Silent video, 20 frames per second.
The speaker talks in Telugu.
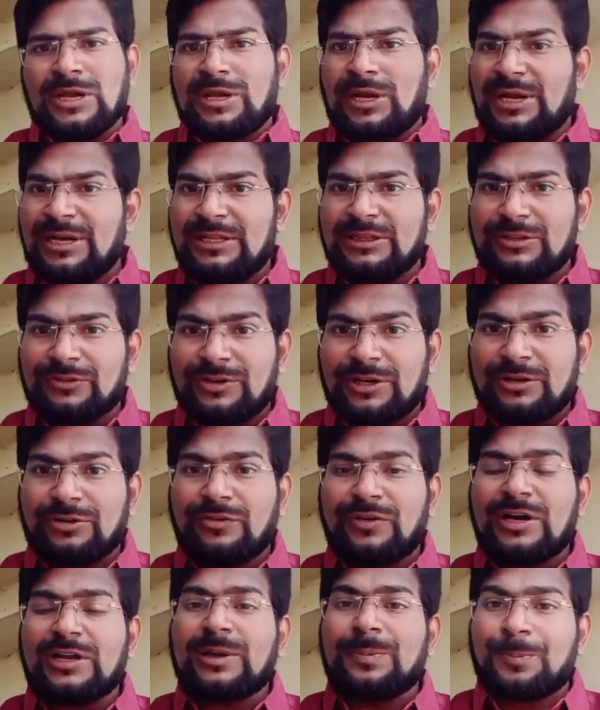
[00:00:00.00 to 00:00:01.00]
కానీ ఇంతవరకు
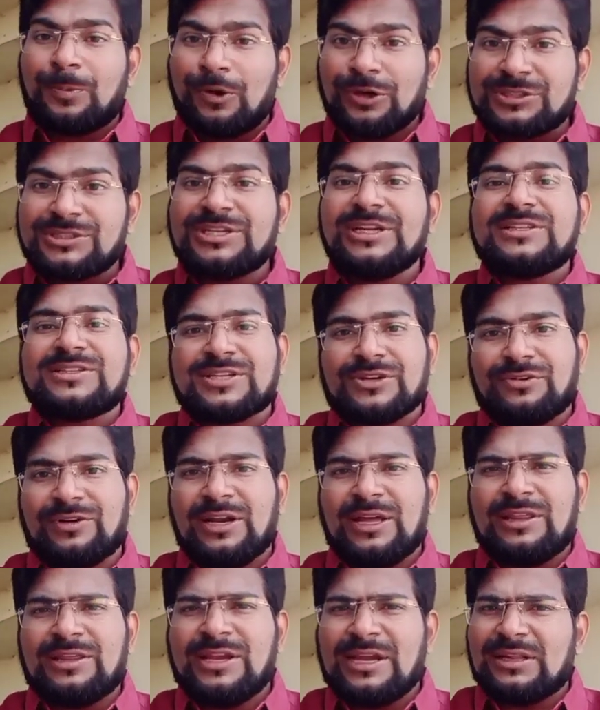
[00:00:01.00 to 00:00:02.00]
వాళ్ళకి పోస్టింగ్స్
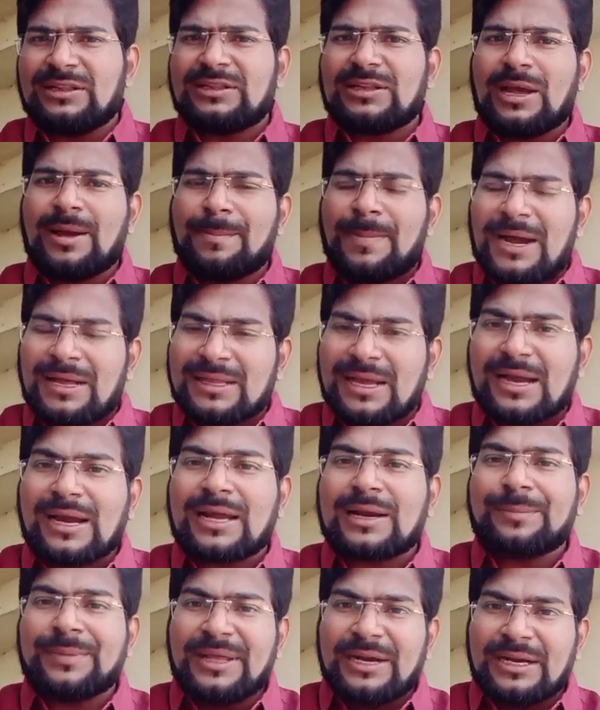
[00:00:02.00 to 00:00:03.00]
ఇవ్వలేదు ఎంత
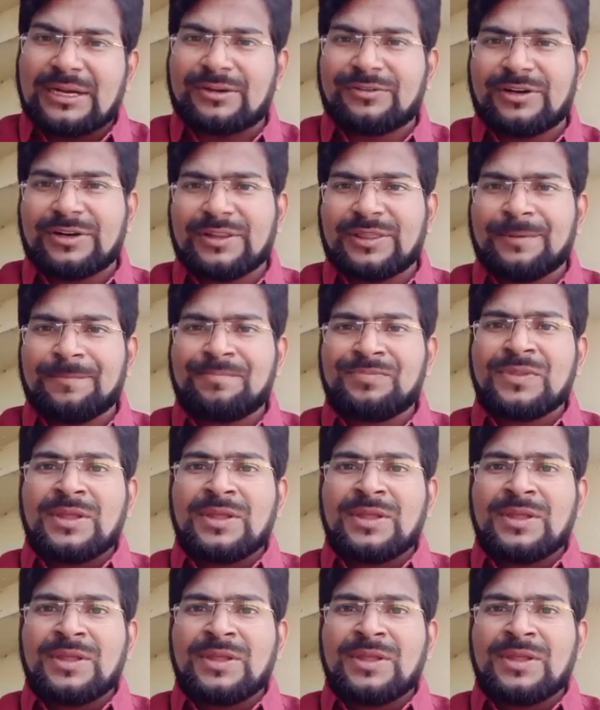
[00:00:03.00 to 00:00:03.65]
బాధాకరమైనటువంటిది